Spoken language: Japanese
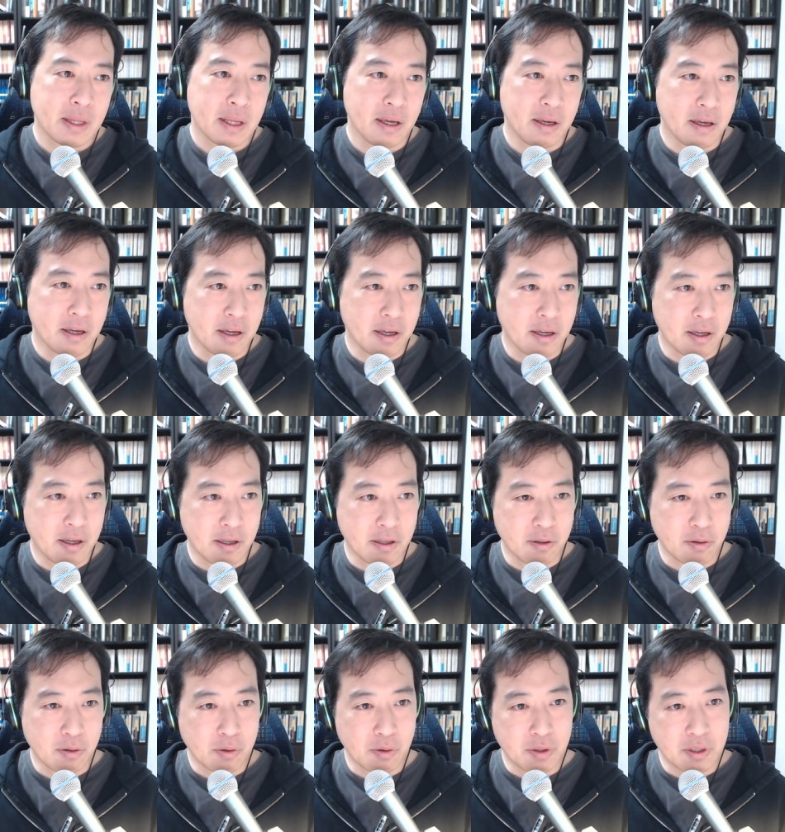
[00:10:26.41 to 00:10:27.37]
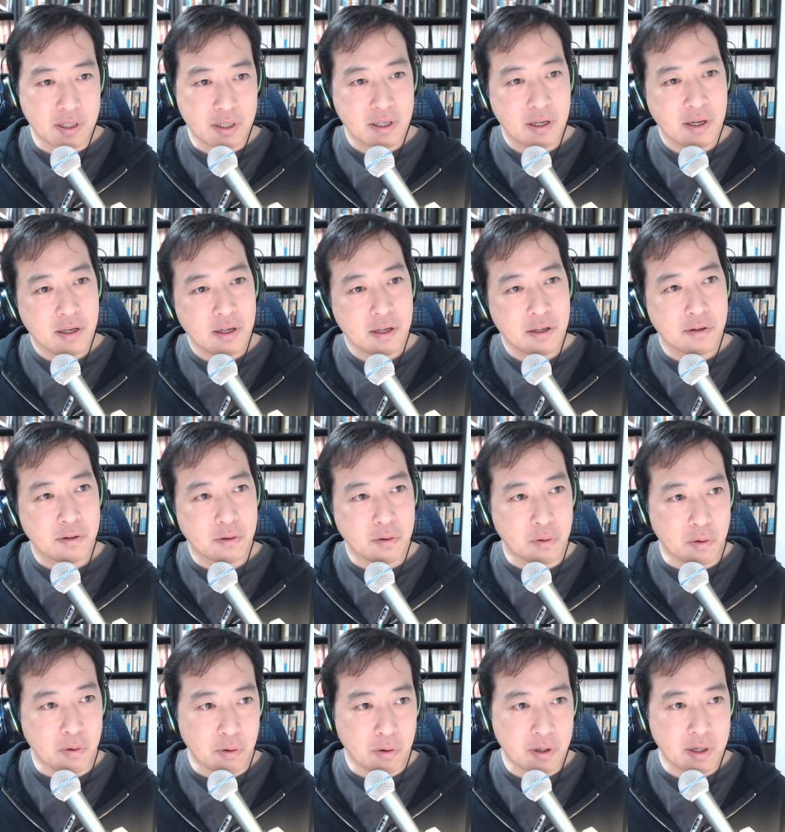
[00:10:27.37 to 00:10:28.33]
えー、っと、時系列
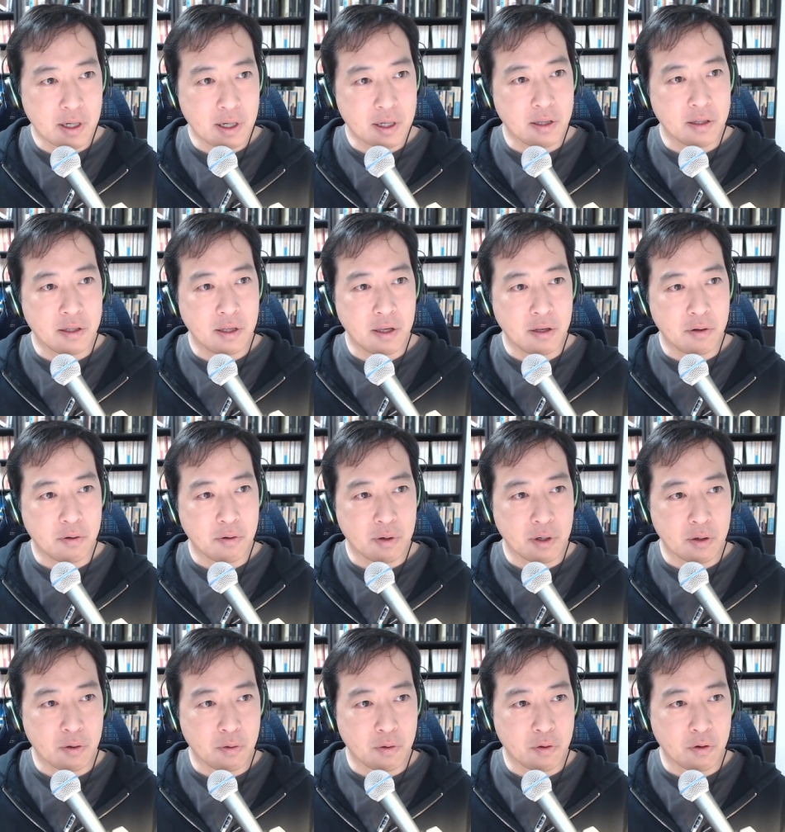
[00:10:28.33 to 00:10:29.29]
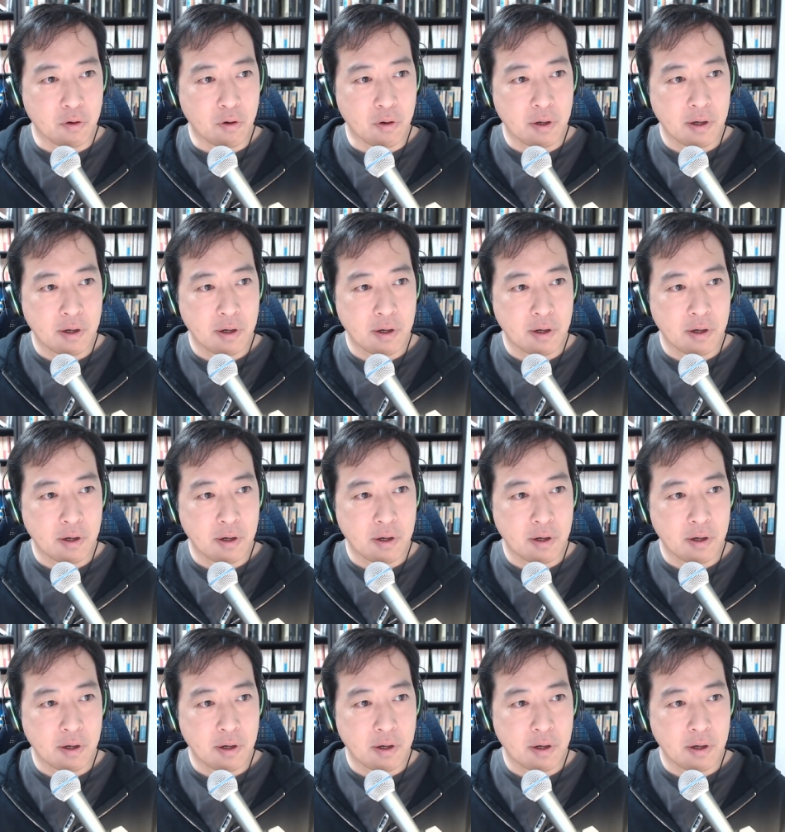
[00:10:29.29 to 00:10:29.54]
を追っかけているのがこの